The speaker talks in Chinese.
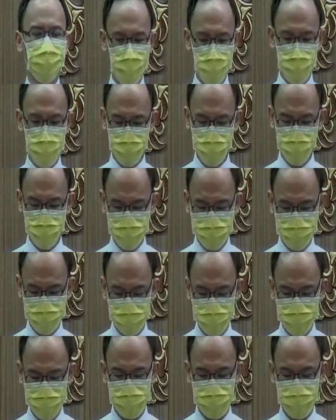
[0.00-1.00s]
我们
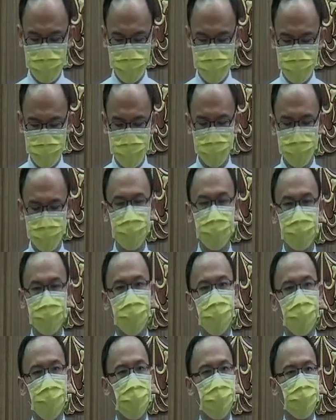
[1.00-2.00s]
人心有点
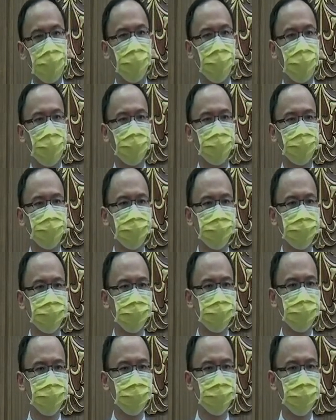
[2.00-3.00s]
害怕，
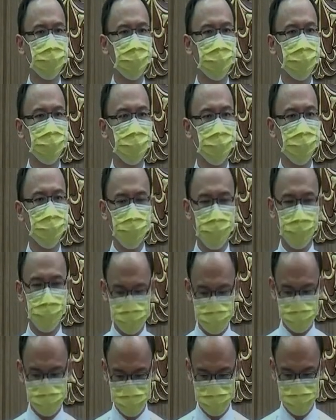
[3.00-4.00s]
亦或
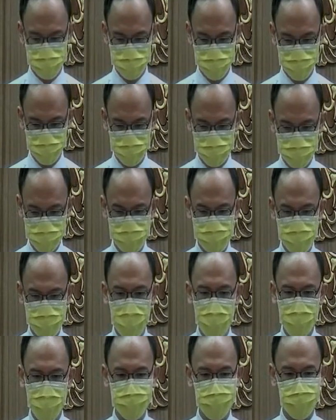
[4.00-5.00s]
是
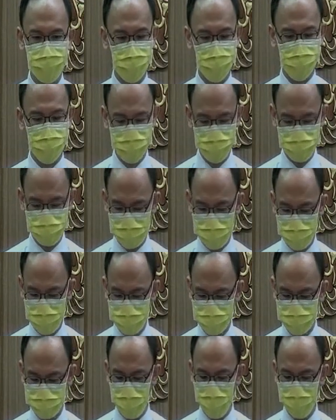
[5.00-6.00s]
佳节将要
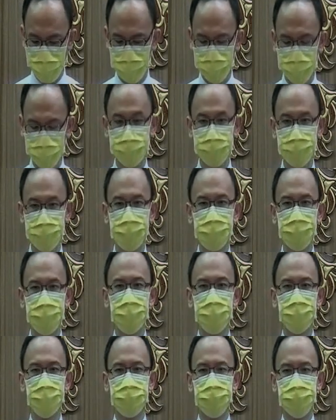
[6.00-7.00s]
到了，
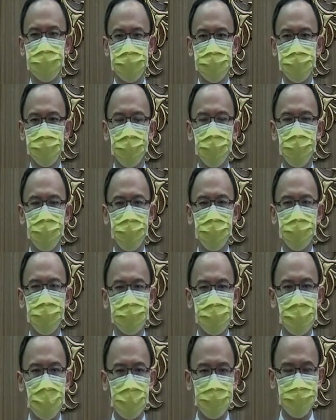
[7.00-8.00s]
可是我们有
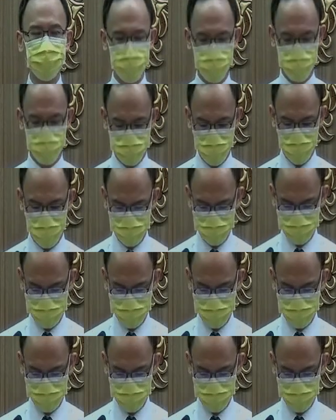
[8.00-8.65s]
家却归不